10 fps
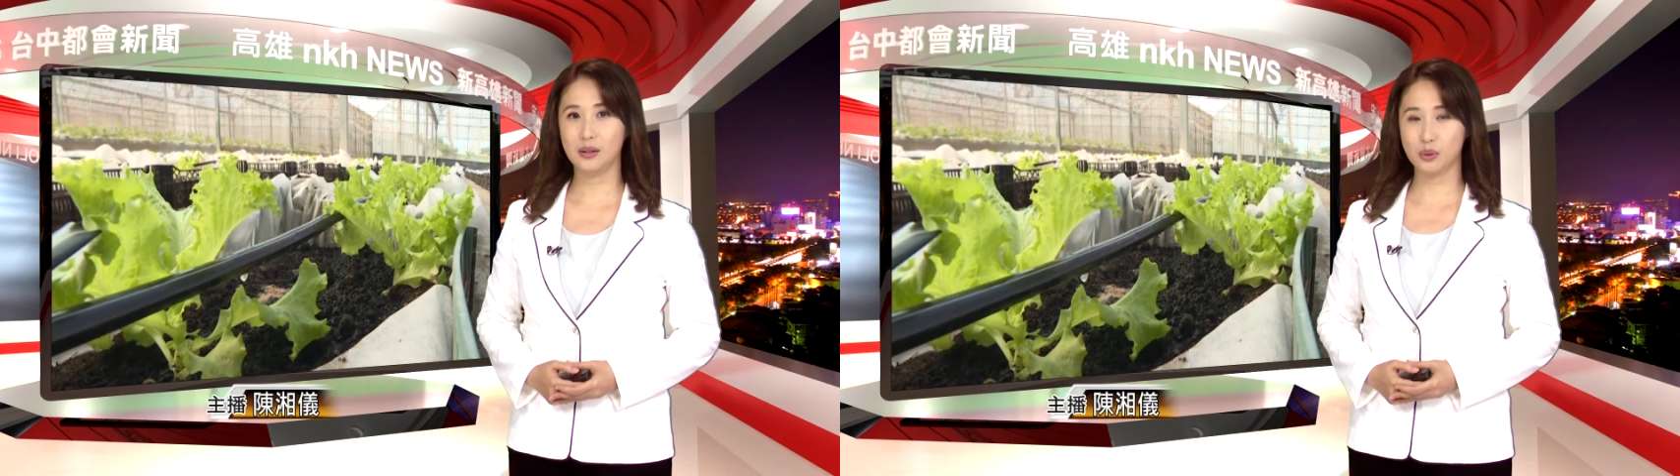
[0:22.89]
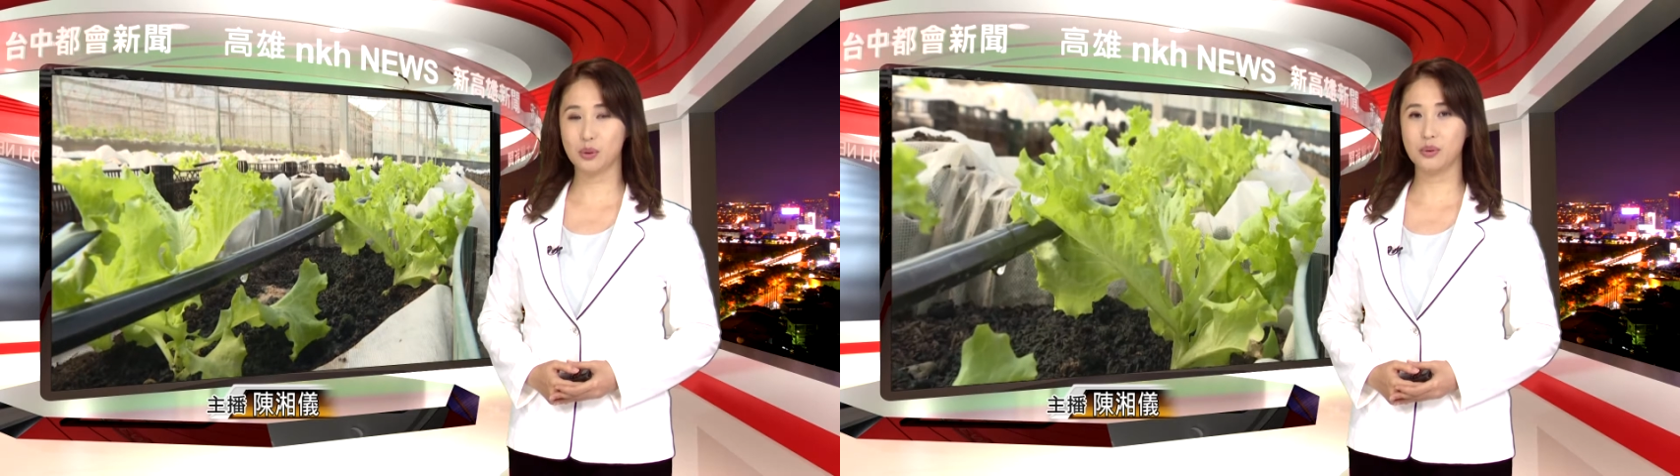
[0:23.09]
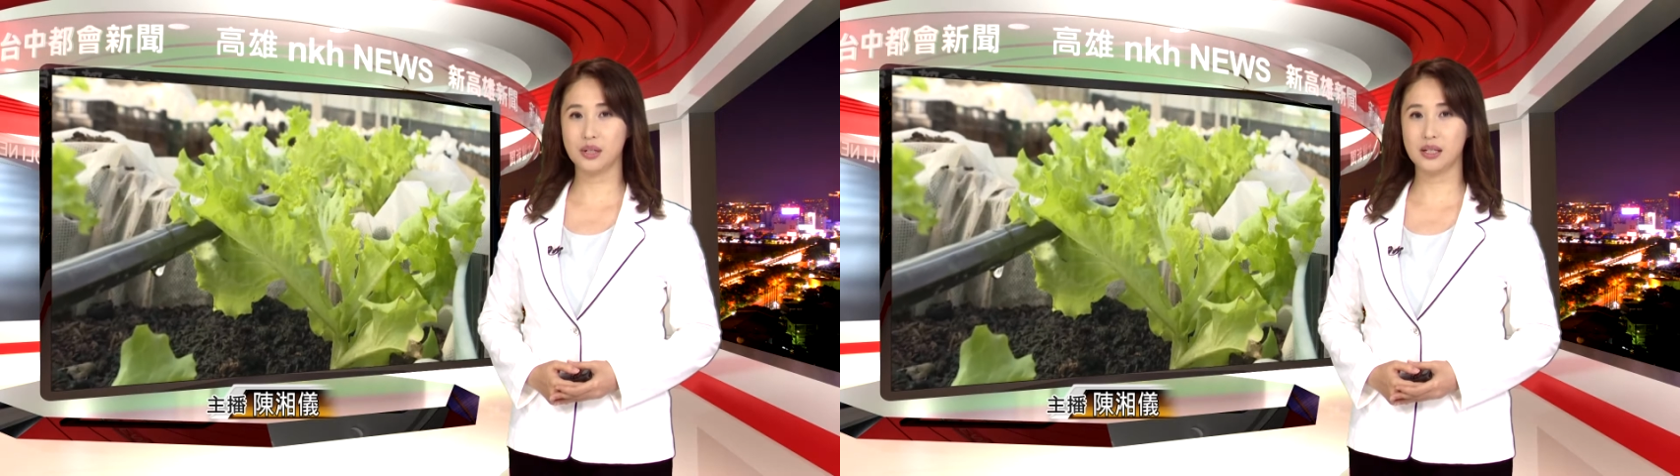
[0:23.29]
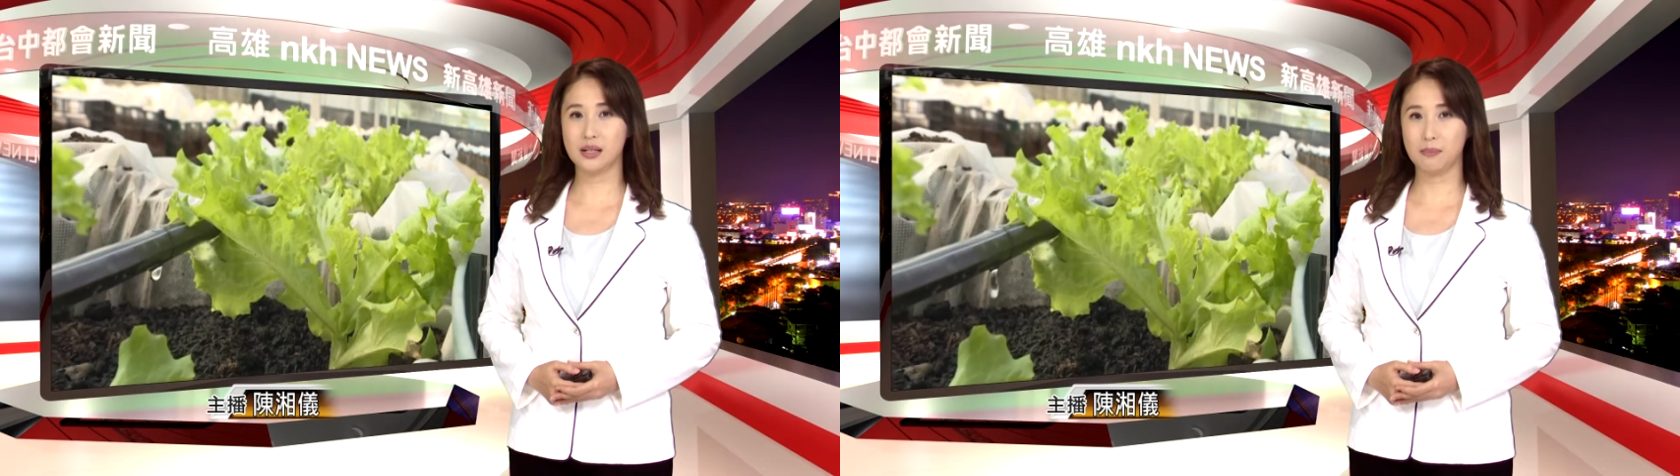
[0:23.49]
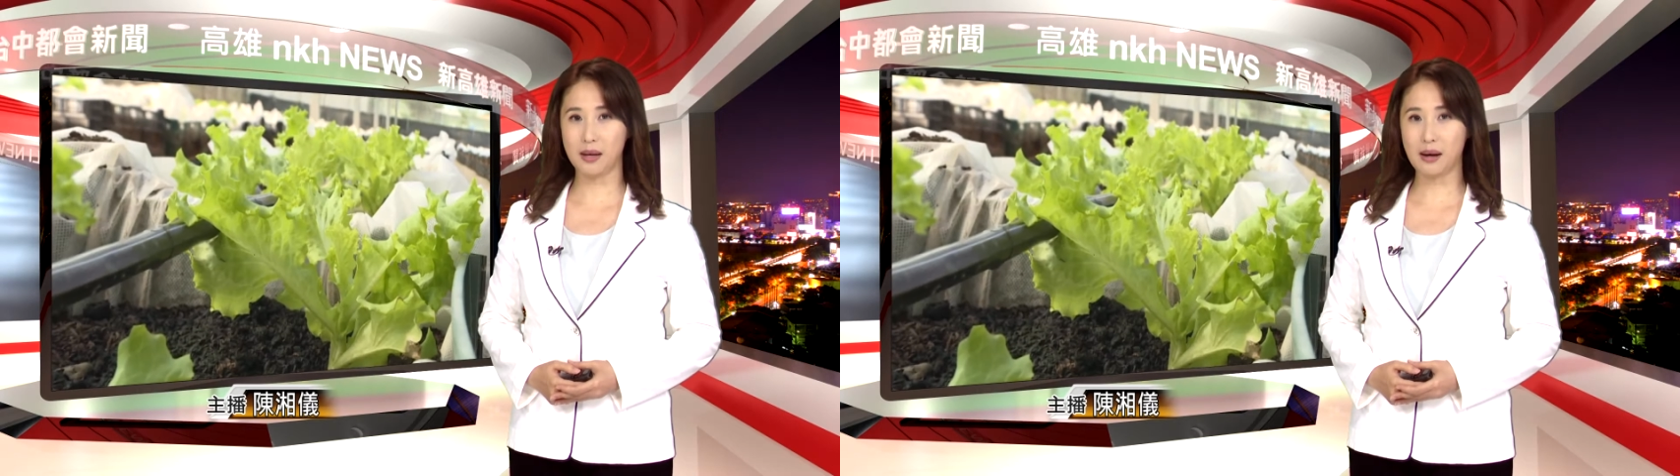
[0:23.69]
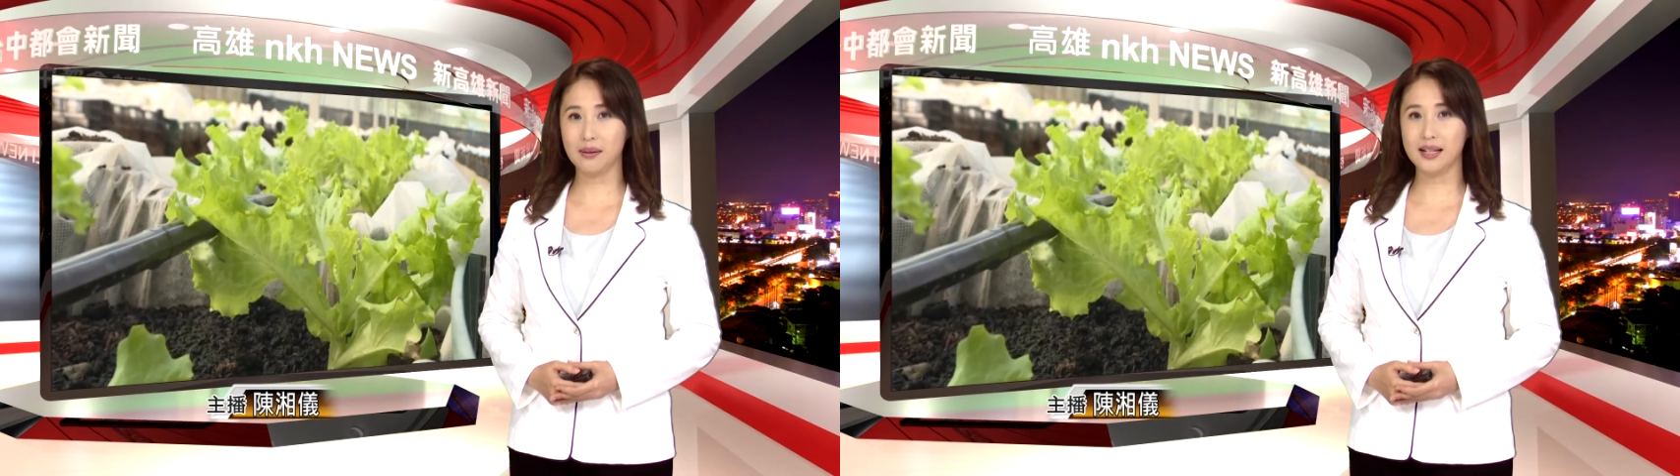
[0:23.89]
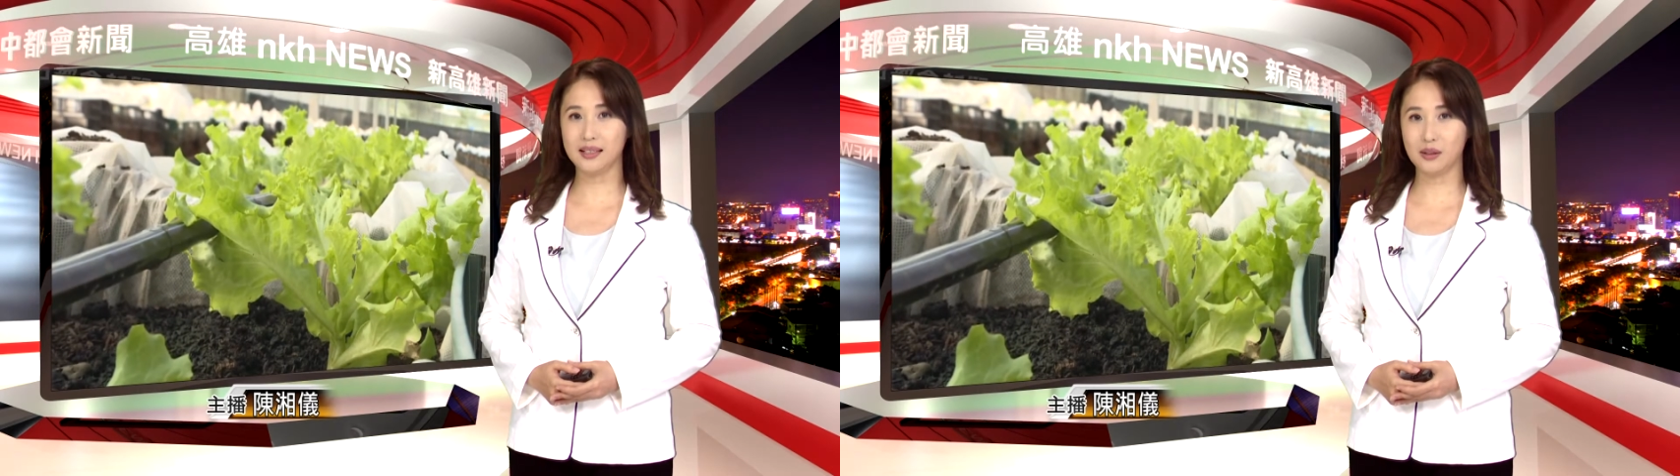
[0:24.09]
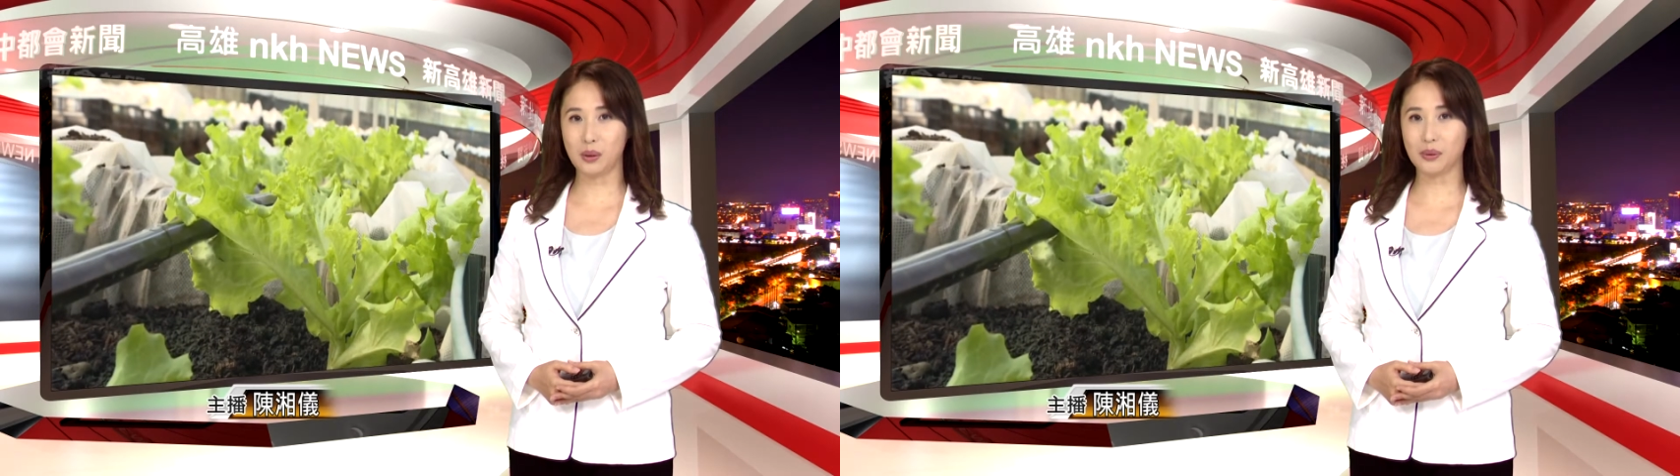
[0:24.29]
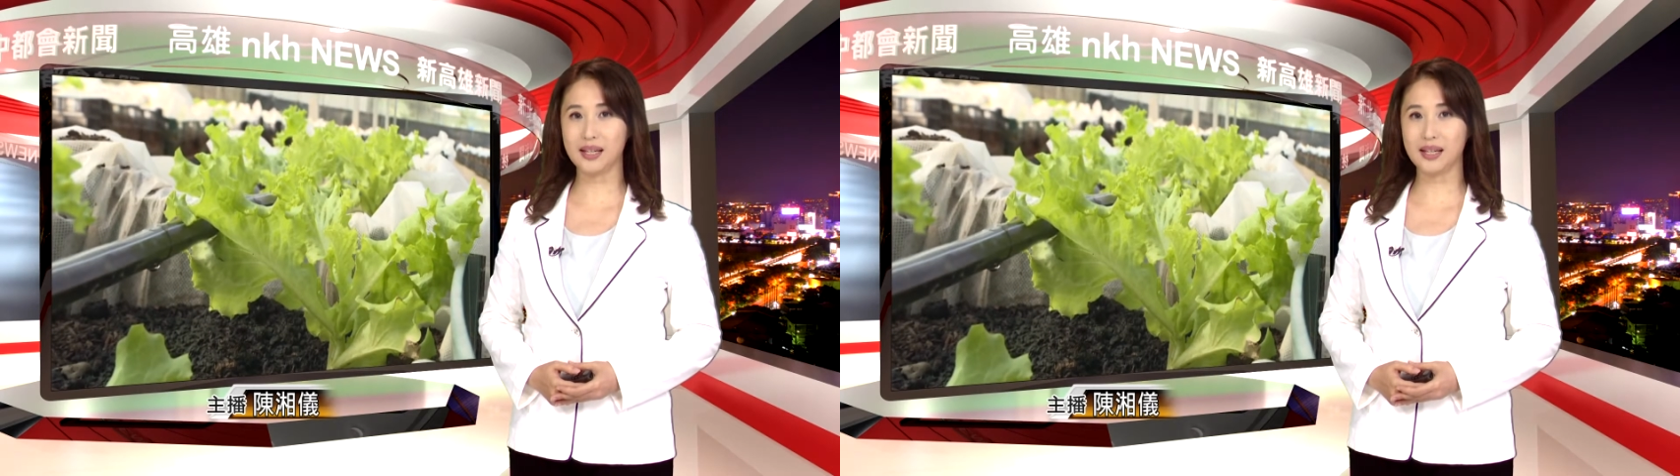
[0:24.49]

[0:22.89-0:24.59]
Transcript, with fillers: 促使苗栗的农